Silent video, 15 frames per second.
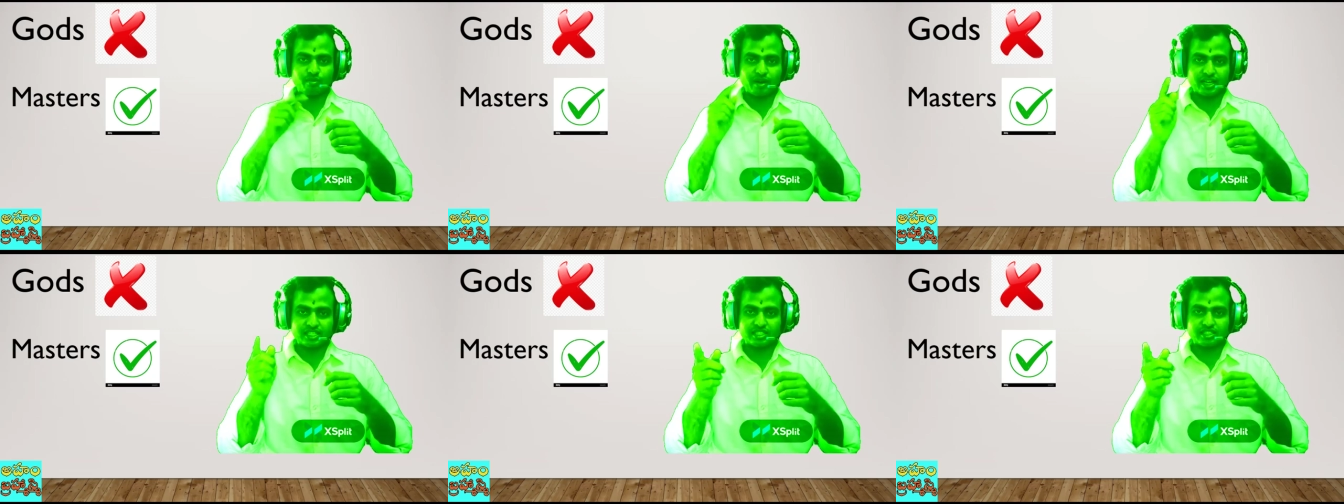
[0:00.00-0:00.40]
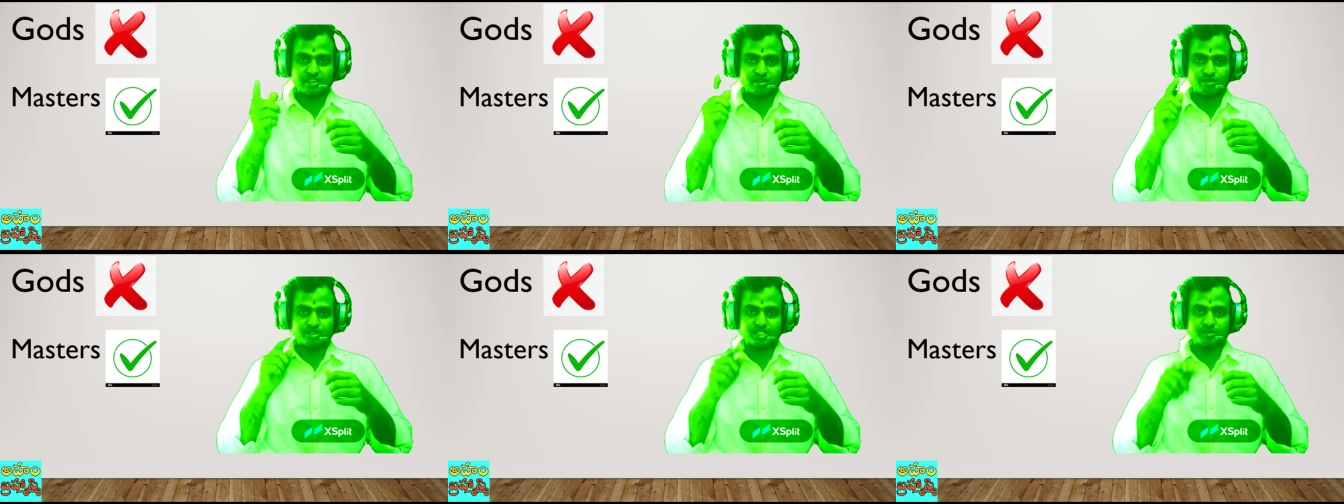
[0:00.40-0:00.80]

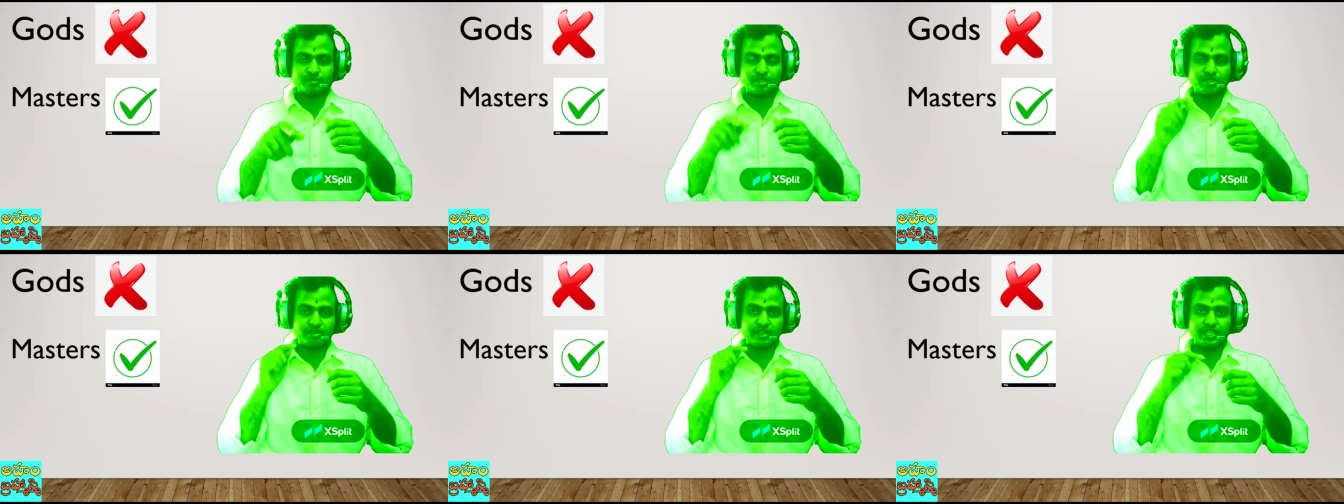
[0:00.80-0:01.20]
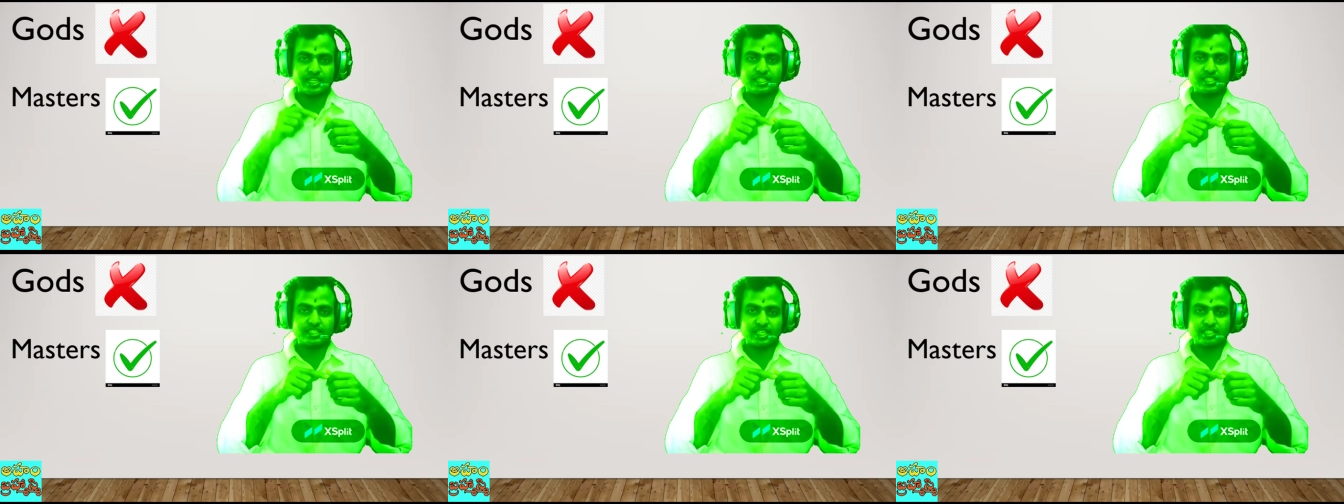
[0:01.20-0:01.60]
మాస్టర్లు వచ్చి మీకు
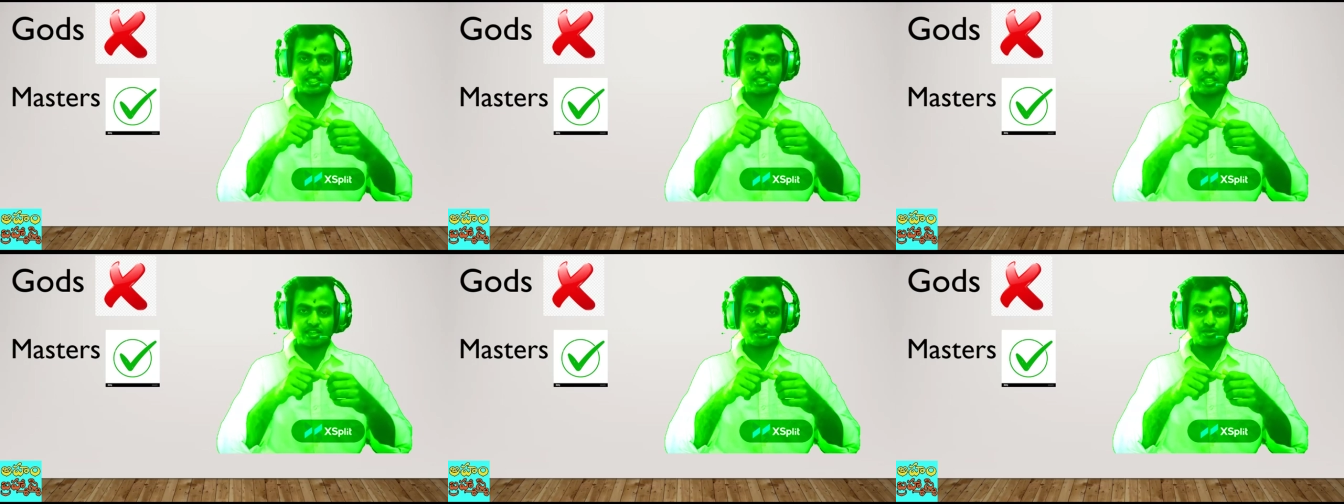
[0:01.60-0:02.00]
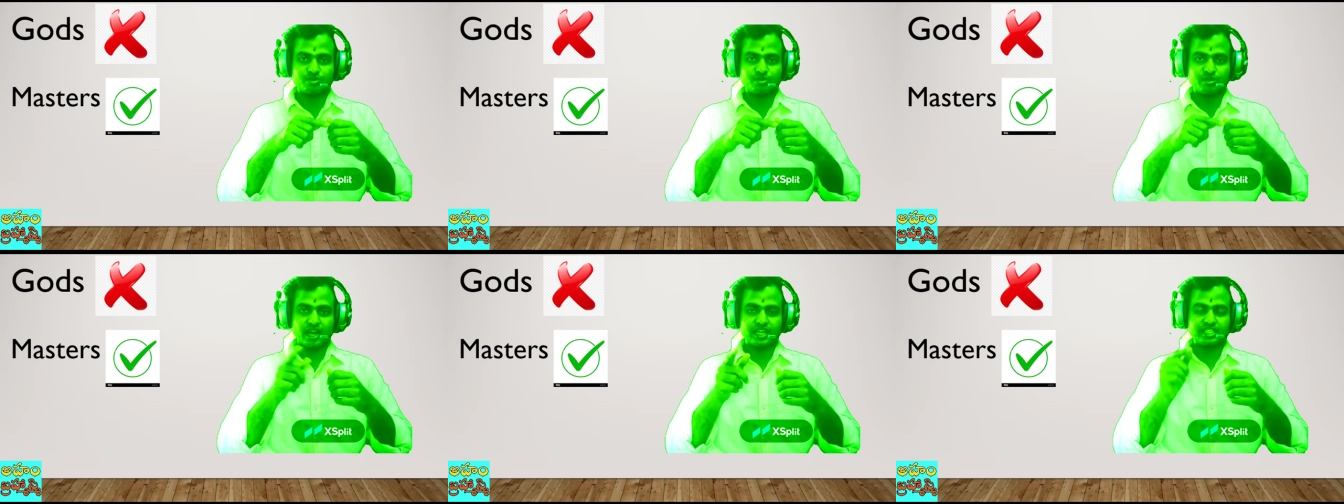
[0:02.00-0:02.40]
హీలింగ్ చేస్తారు
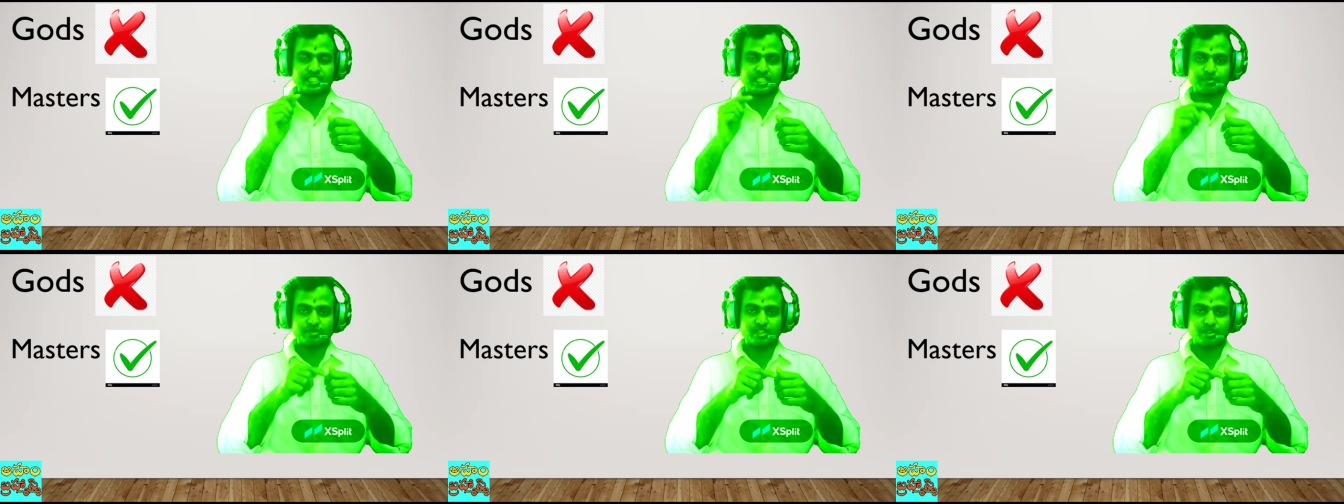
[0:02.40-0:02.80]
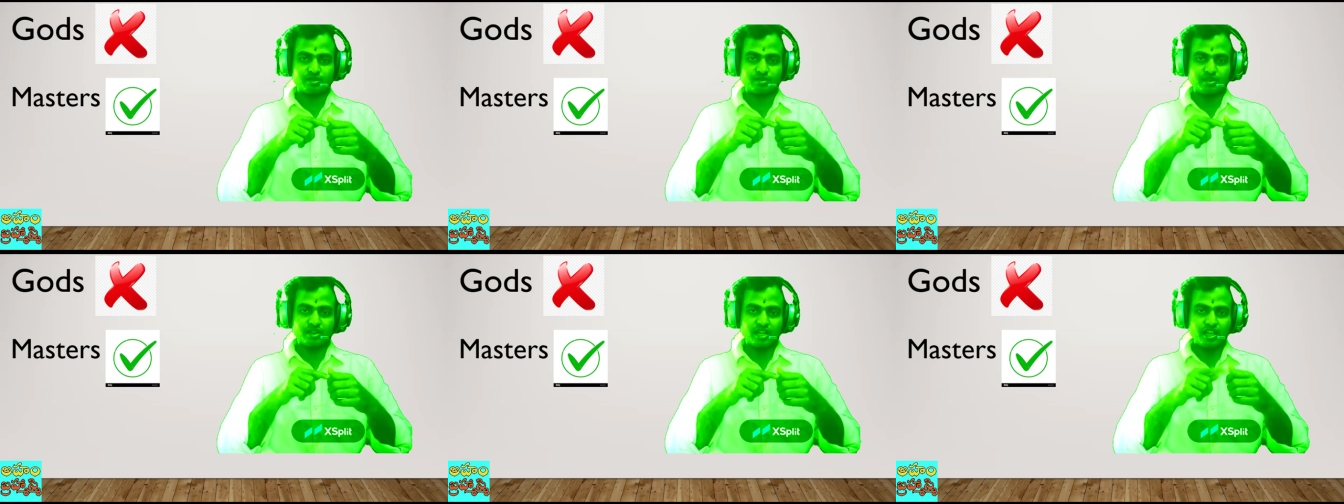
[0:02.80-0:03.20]
అని చెప్తారు
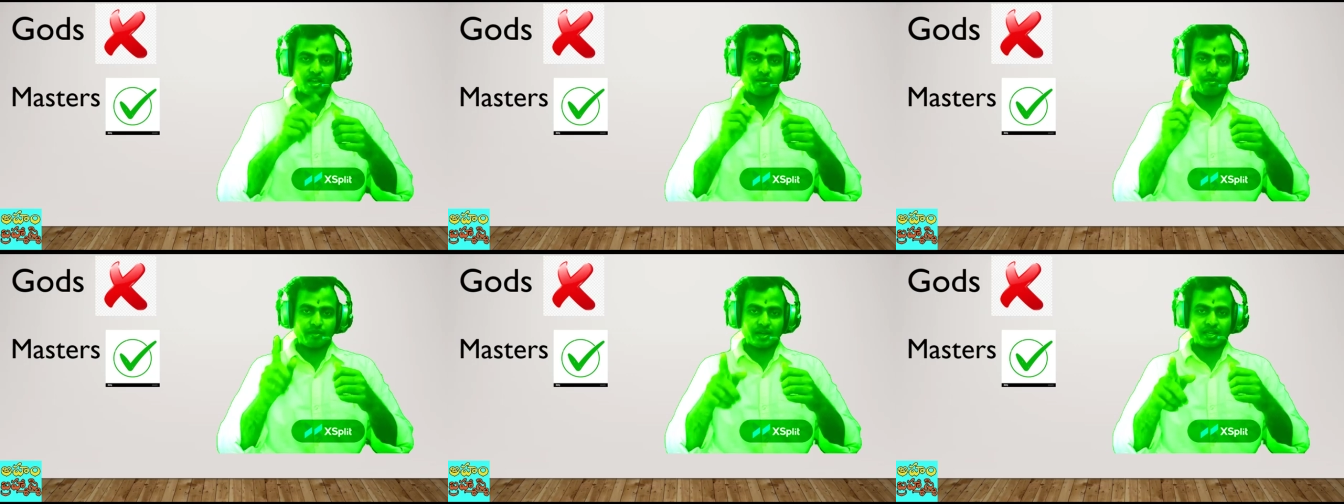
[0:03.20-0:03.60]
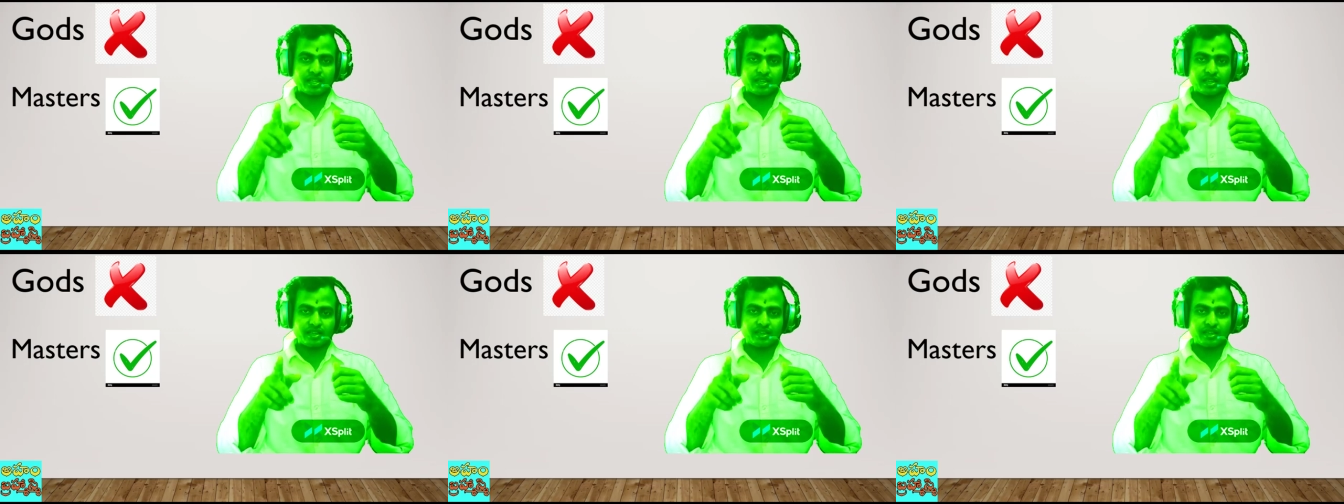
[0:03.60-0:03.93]
మరి